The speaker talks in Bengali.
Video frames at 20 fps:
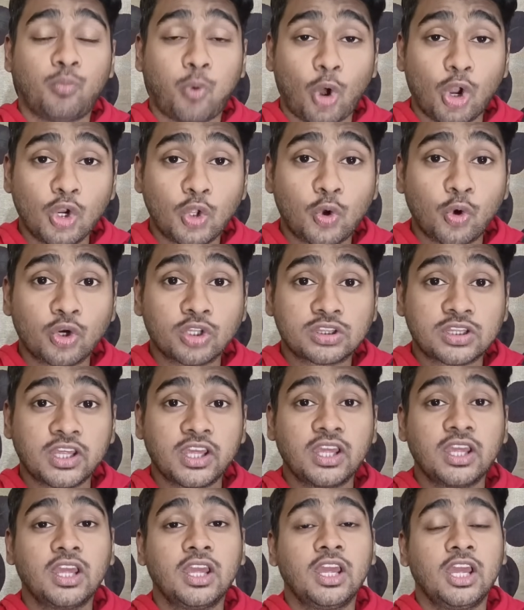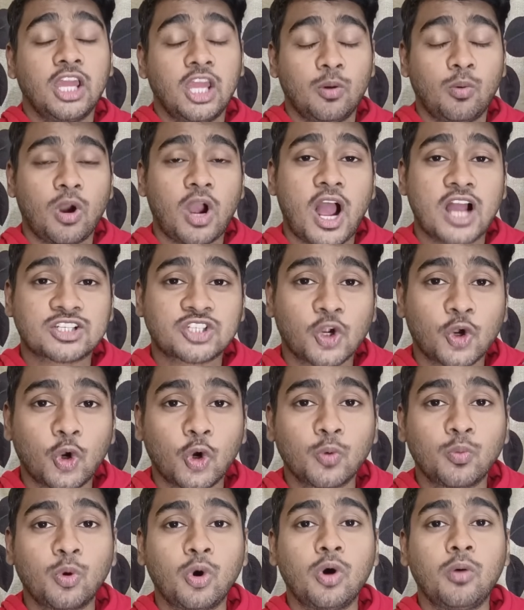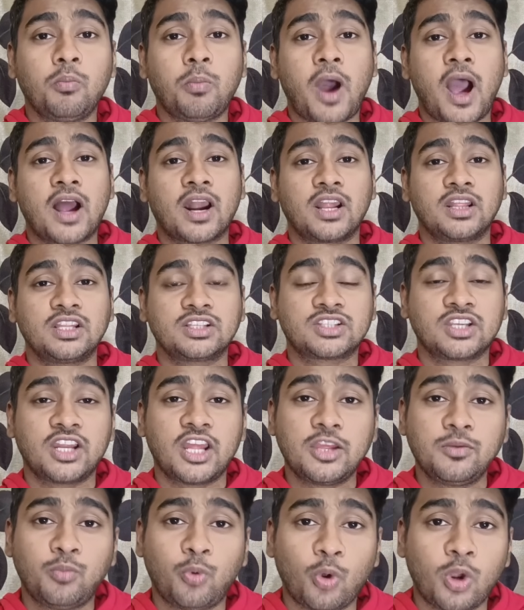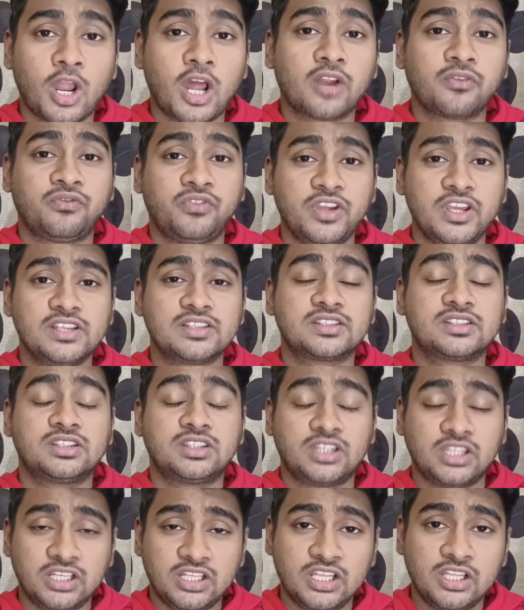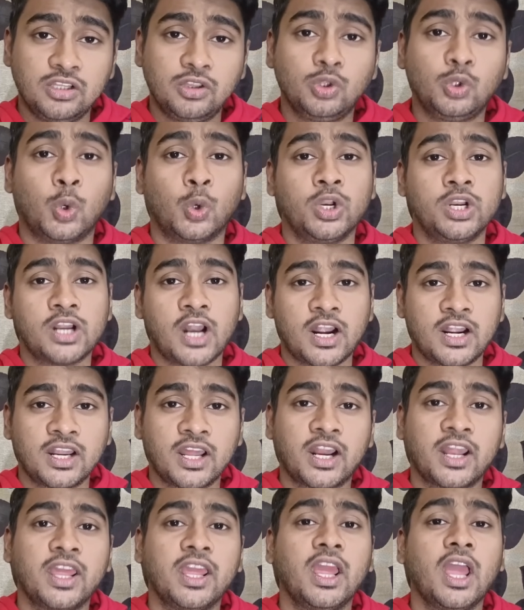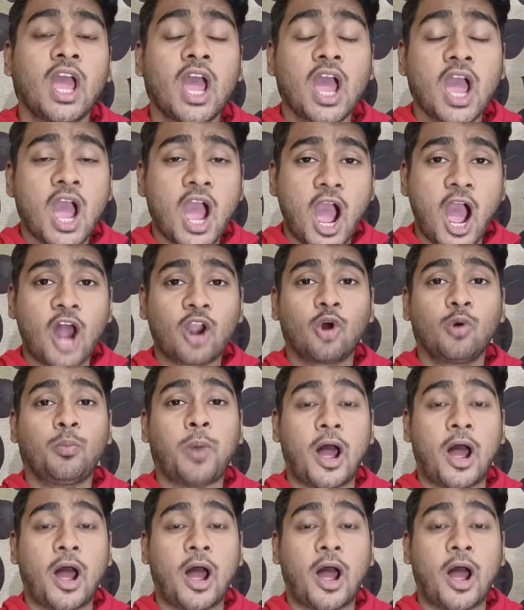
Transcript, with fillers: বল করতে এবং আশা করব বাংলাদেশের এই বোলার ফিজ তিনি ধোনির আন্ডারে আরও